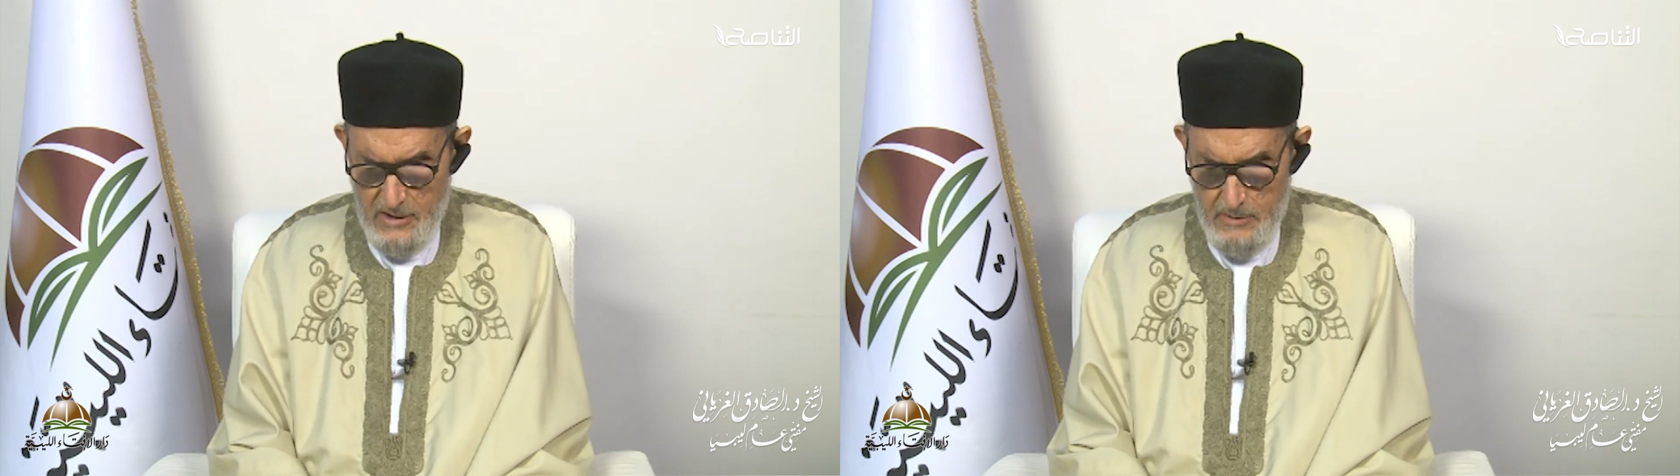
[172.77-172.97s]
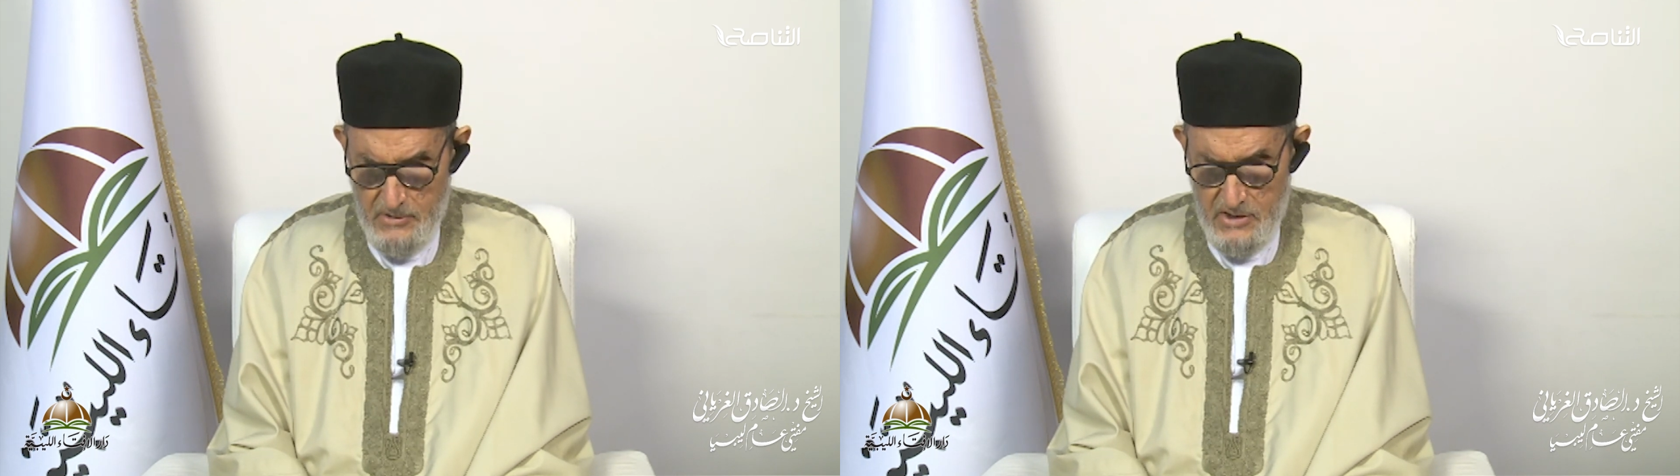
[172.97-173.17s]

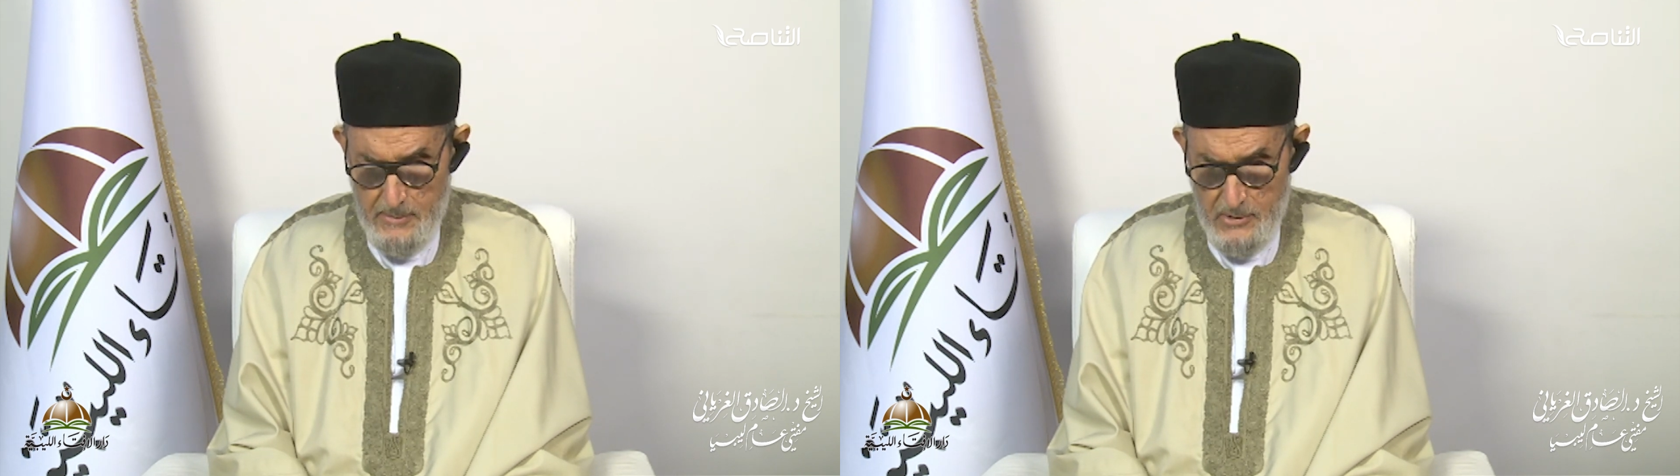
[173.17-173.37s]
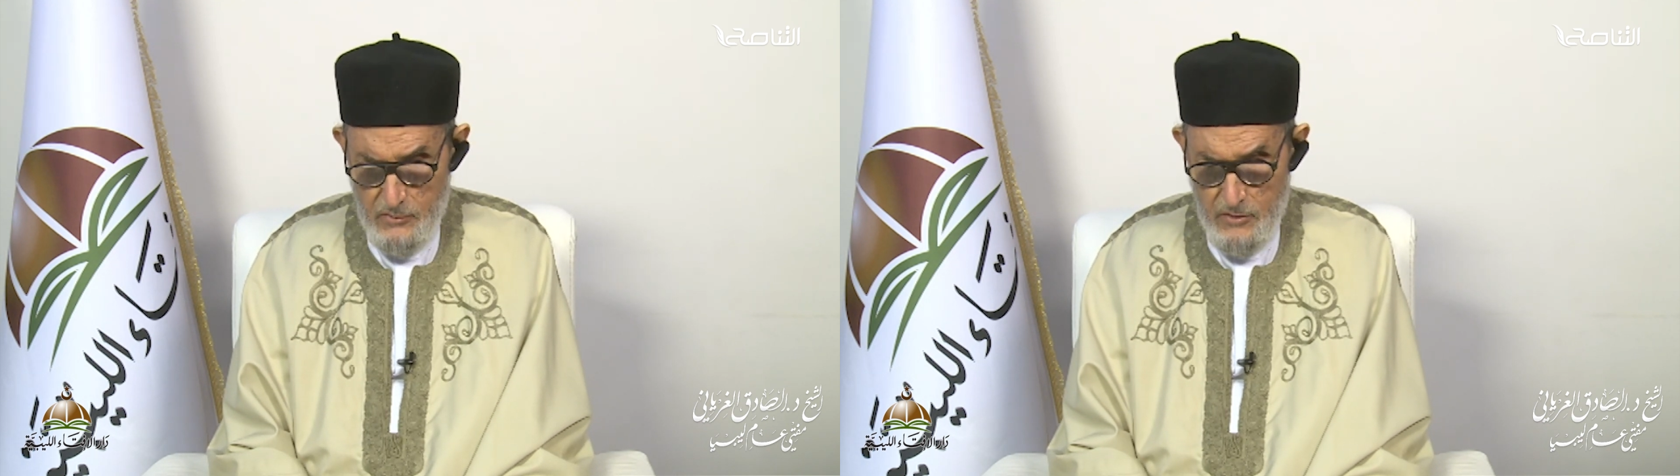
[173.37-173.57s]
احنا مش
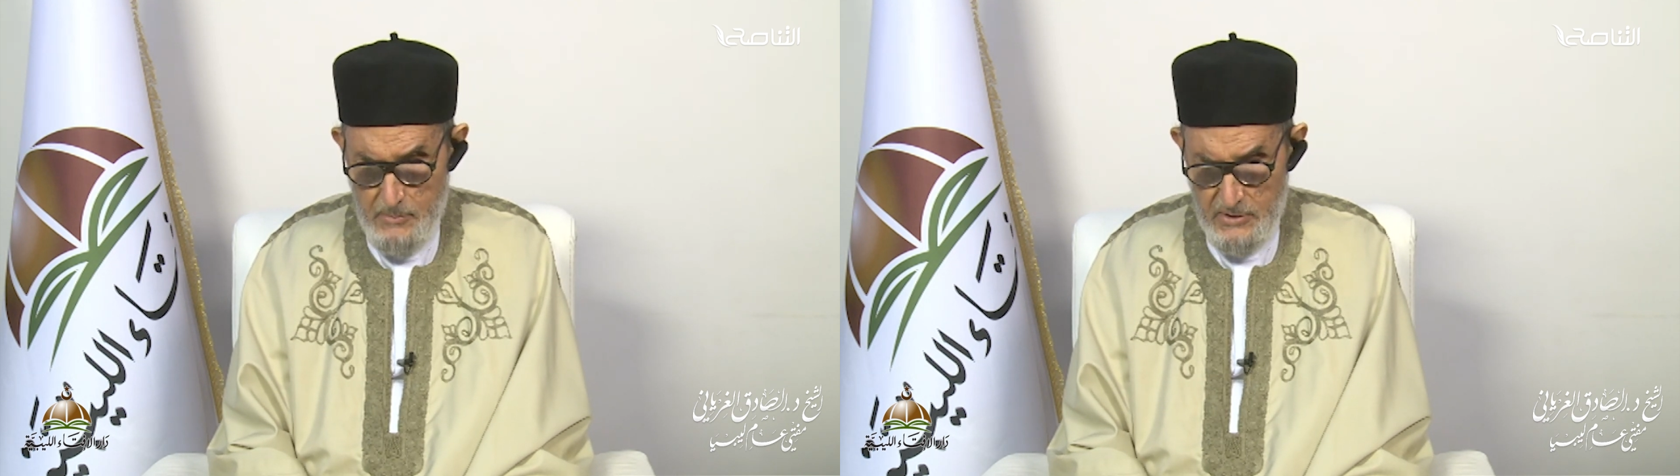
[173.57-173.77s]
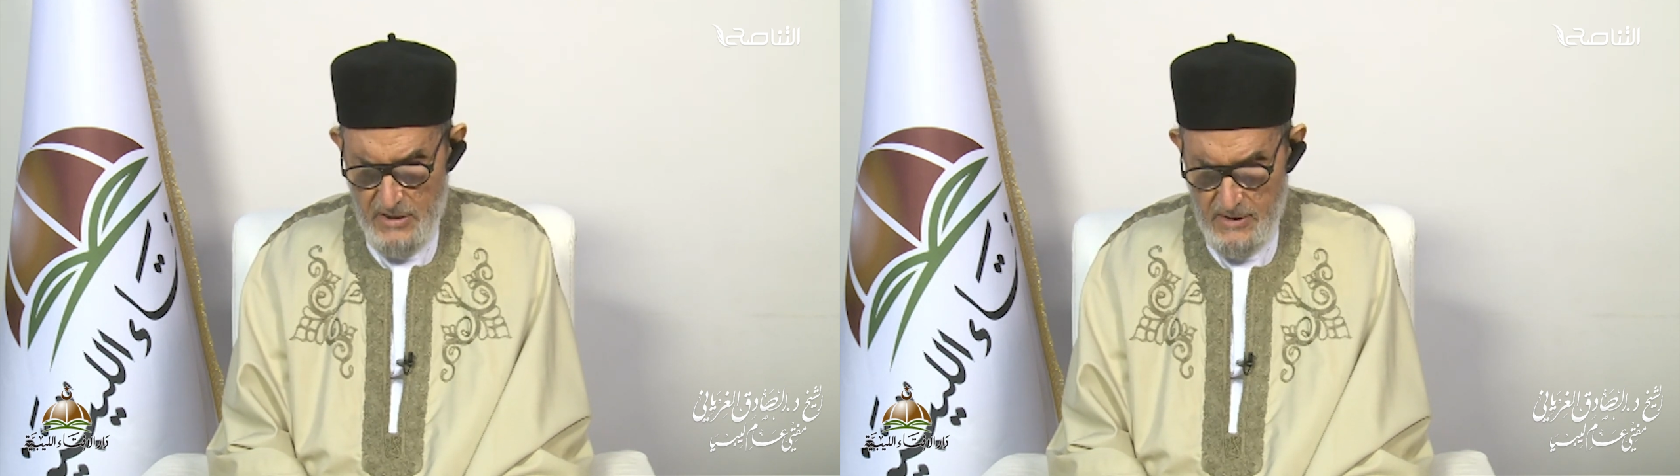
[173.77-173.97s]
نمنعوا في
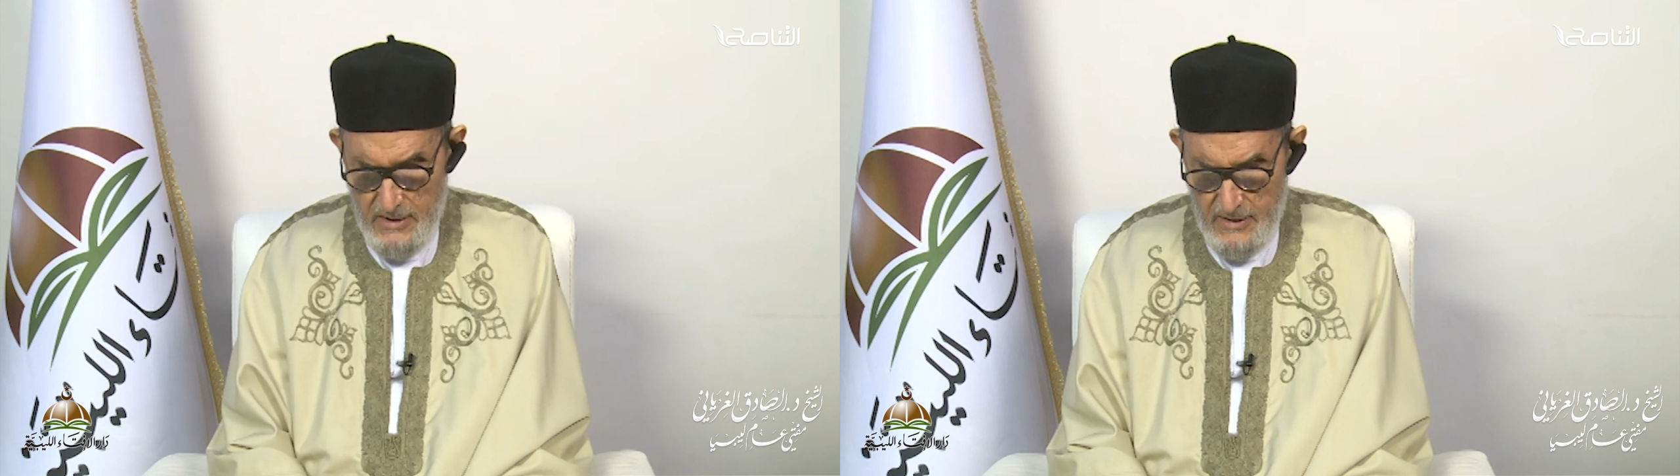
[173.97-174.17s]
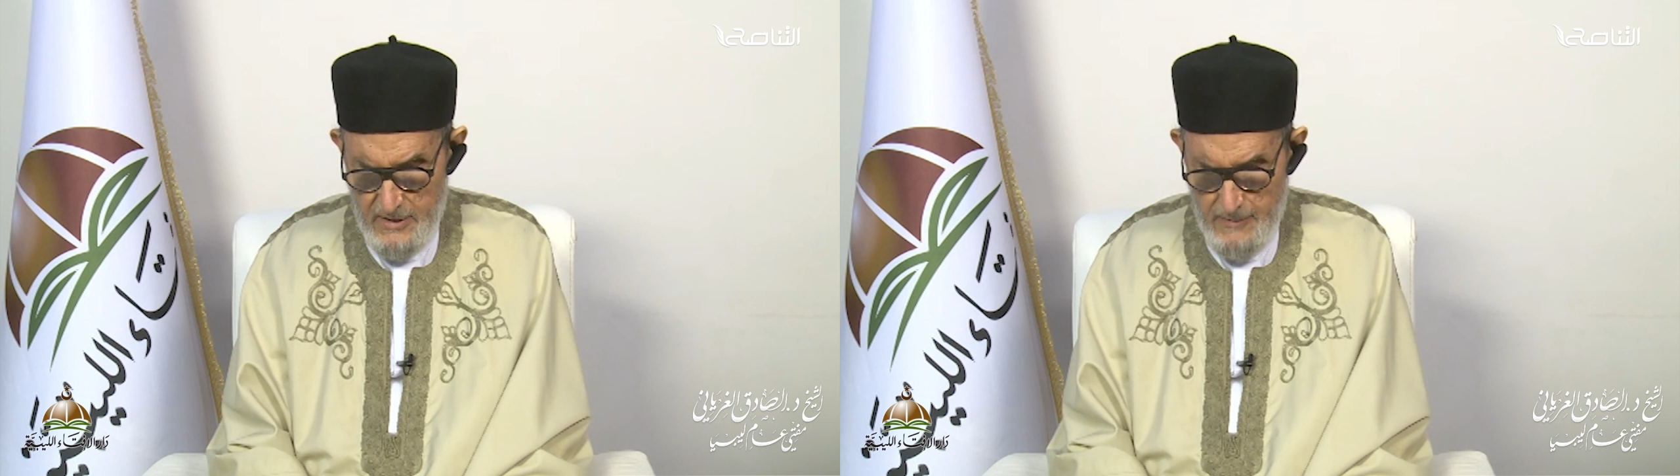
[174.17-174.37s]

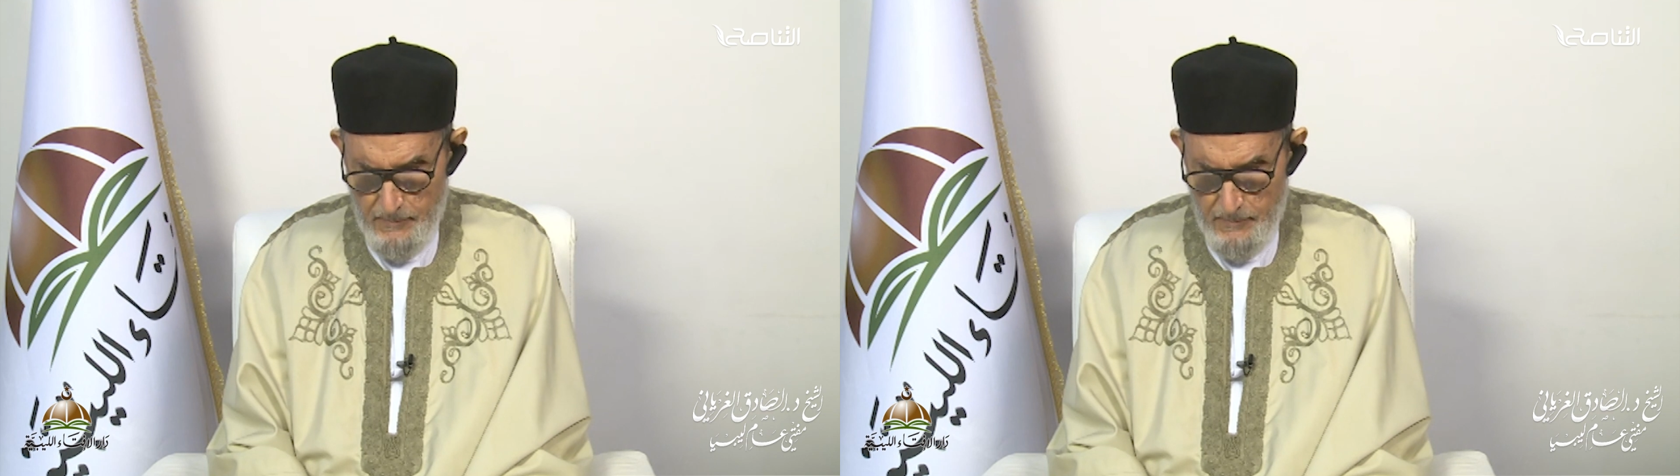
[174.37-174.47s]
البطاقات